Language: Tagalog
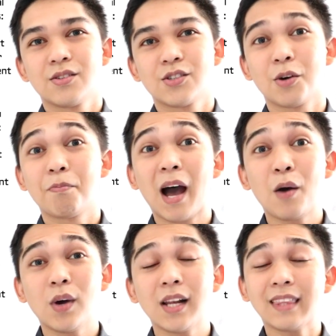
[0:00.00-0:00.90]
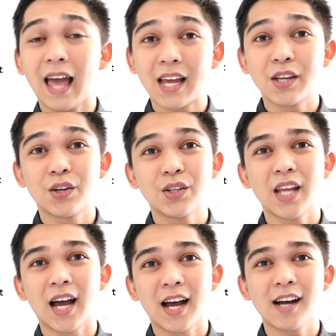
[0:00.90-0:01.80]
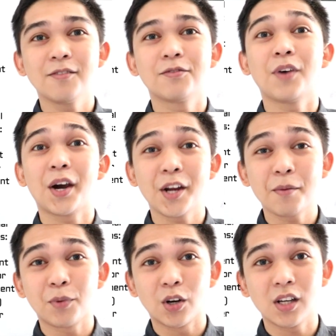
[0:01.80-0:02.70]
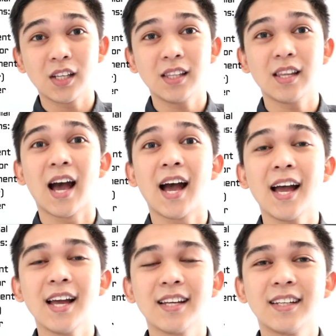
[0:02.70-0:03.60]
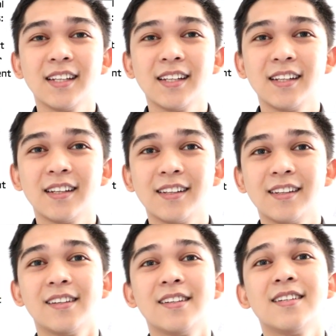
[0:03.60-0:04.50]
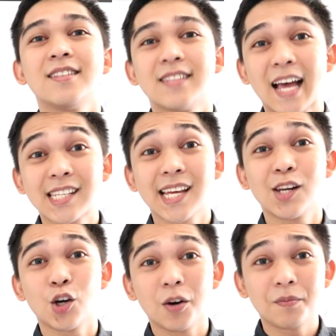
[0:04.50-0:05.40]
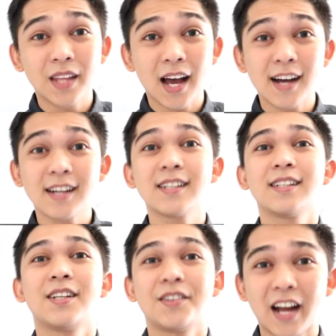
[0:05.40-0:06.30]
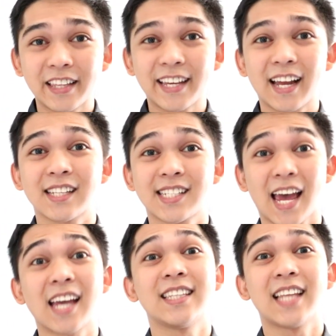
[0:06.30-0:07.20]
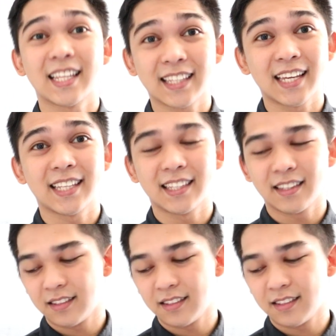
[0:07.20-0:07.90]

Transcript: So, bawal tayo ng variable na nasa loob ng radical sign natin.